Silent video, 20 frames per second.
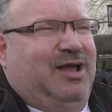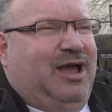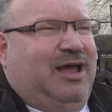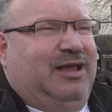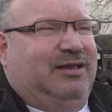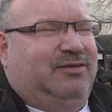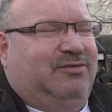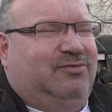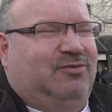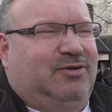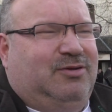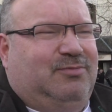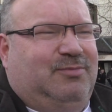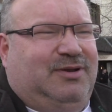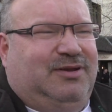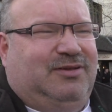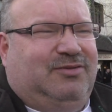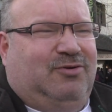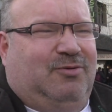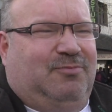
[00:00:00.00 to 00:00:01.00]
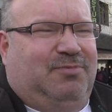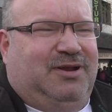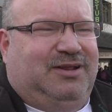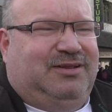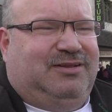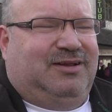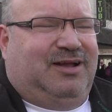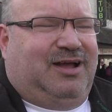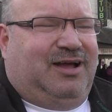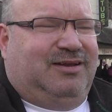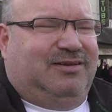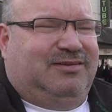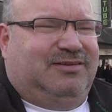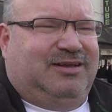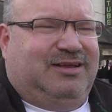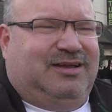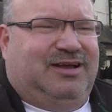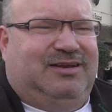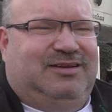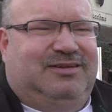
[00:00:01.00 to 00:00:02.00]
Eigentlich sollte man das komplett alles
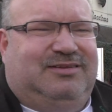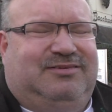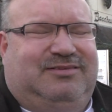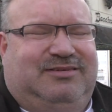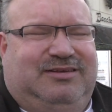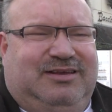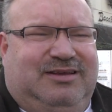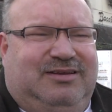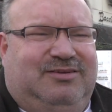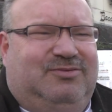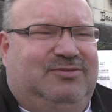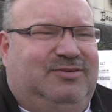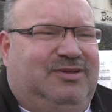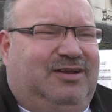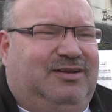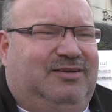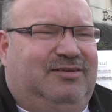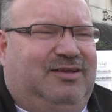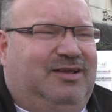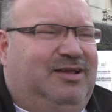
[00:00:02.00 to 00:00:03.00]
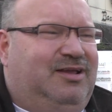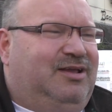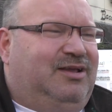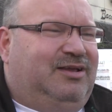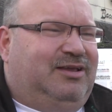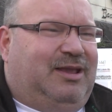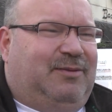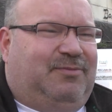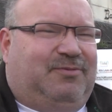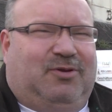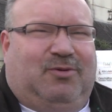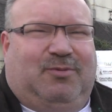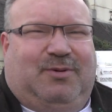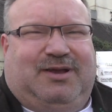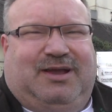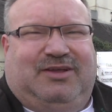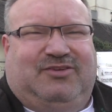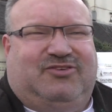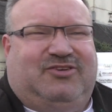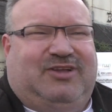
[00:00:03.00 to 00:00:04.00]
legalisieren und dann jetzt darüber
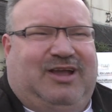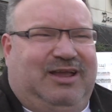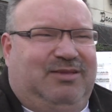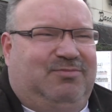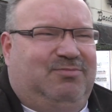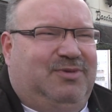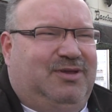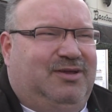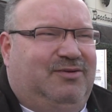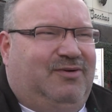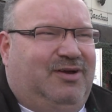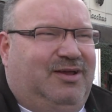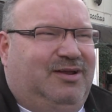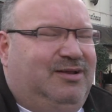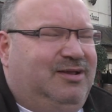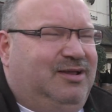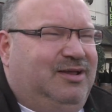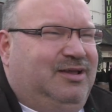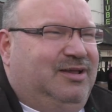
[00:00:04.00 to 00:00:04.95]
keinen Streit mehr, weil